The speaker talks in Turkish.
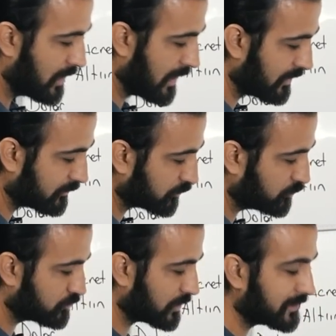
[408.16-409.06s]
Evet
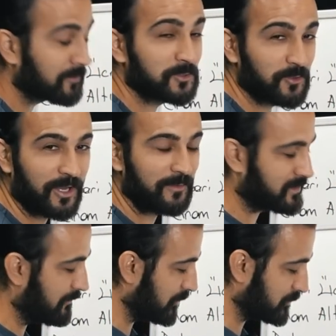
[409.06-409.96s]
küsüratı biz
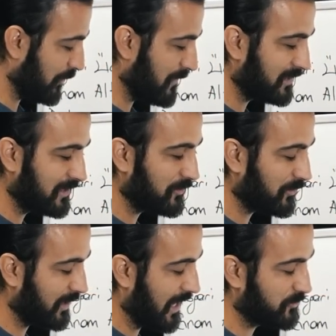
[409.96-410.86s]
önemsemiyoruz. Ömer de diyor
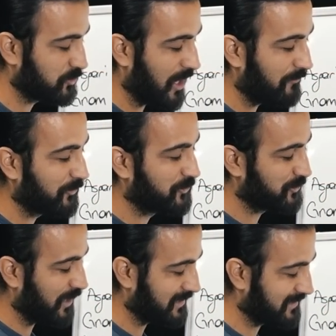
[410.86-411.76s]
ki yani şu an bu
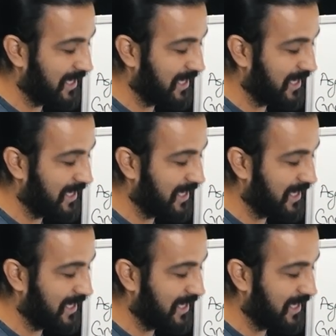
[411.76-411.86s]
küsürat